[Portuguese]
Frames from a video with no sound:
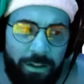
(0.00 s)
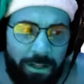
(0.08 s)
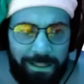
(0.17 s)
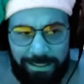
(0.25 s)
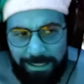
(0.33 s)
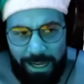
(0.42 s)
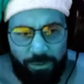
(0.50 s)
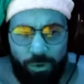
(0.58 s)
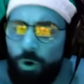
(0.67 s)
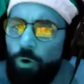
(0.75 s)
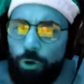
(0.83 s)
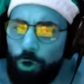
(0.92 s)
Cansado.
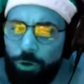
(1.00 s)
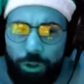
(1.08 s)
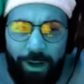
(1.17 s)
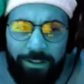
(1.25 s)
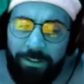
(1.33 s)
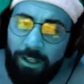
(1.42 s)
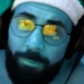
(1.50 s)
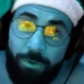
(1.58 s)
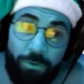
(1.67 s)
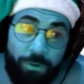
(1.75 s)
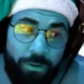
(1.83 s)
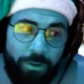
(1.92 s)
O jogo não é
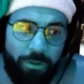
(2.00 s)
dinâmico.